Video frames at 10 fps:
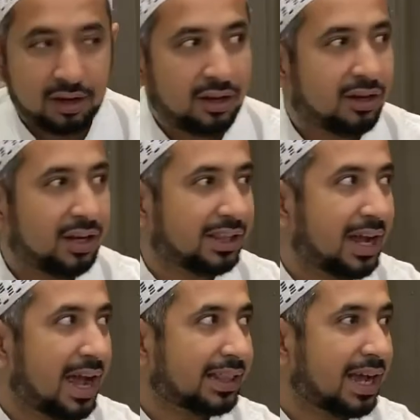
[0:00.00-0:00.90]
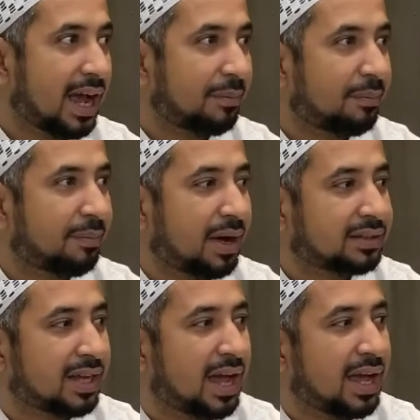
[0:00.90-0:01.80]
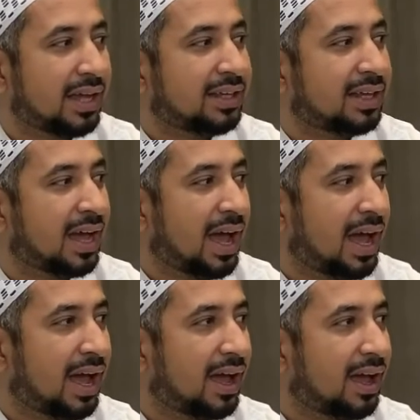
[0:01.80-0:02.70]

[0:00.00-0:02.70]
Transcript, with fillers: di tengah-tengah membaca ia